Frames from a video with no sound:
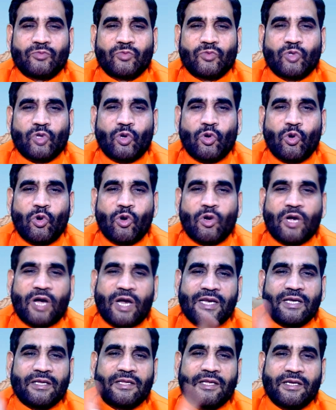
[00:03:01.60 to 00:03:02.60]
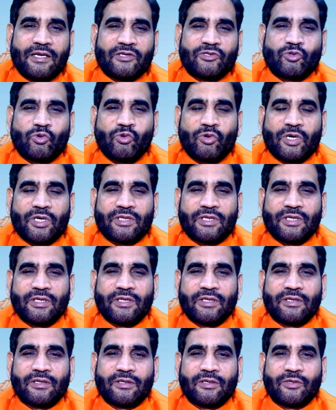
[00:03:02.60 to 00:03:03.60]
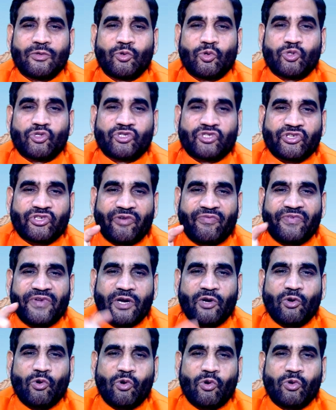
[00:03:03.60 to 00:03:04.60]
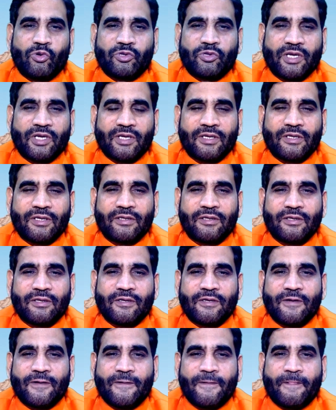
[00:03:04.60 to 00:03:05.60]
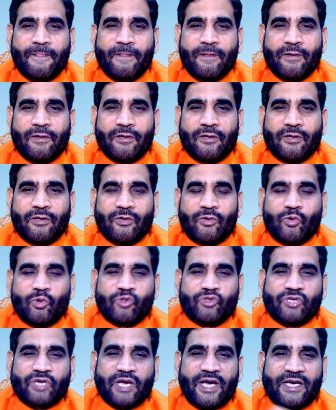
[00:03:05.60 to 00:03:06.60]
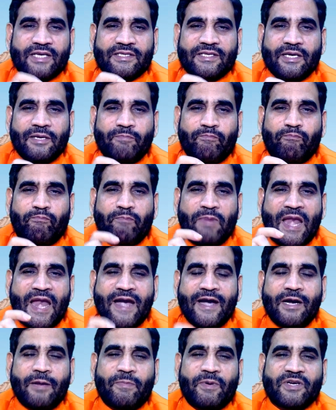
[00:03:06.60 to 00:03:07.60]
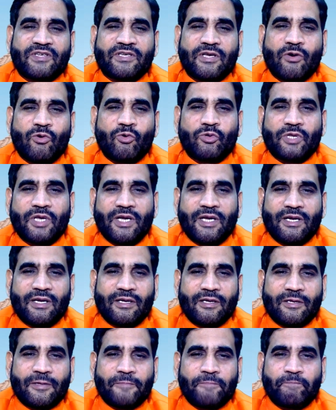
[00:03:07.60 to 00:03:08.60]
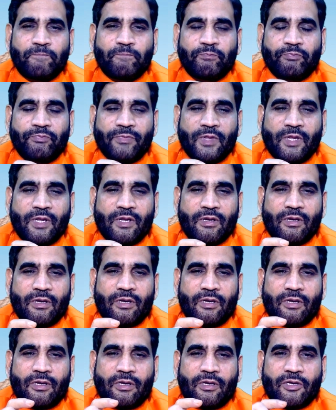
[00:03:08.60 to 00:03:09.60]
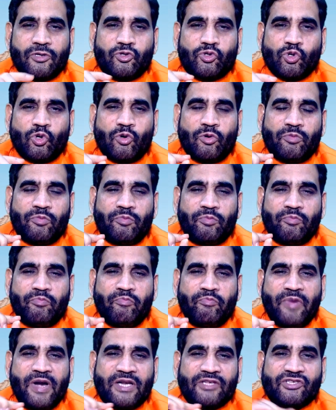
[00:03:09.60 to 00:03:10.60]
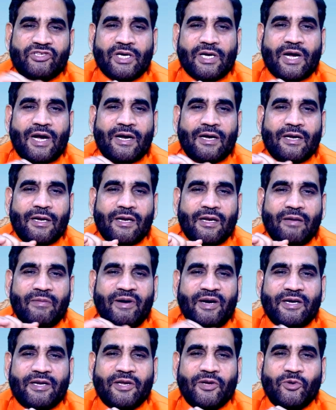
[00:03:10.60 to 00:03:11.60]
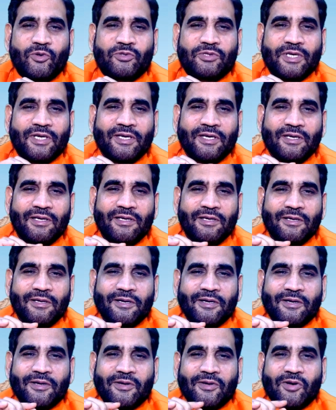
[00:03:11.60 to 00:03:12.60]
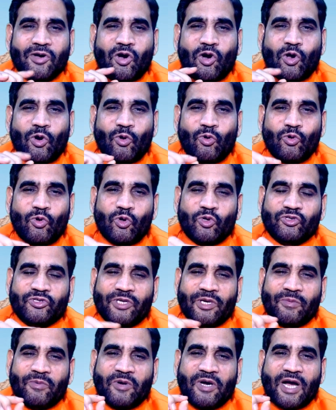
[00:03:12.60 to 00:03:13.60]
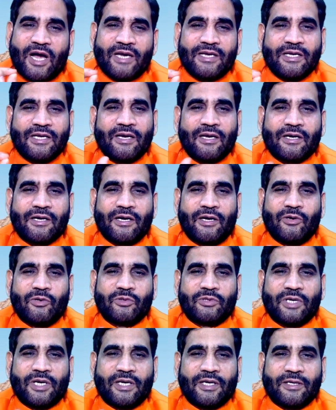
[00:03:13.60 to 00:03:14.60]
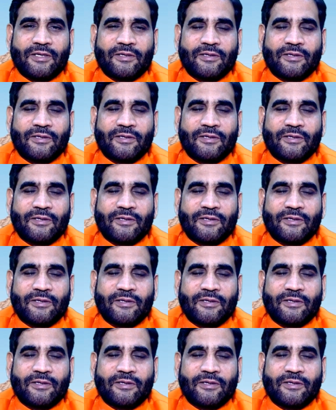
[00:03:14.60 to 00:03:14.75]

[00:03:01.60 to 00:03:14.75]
तो लोग गालियां देना शुरू करते हैं कुछ सिरफरे लोग होते हैं कुछ ऐसे ब्लैंड पर्सन होते हैं कि जो मिर्चें खा करके बैठे होते हैं और उनको सिर्फ गालियां लिखना होता है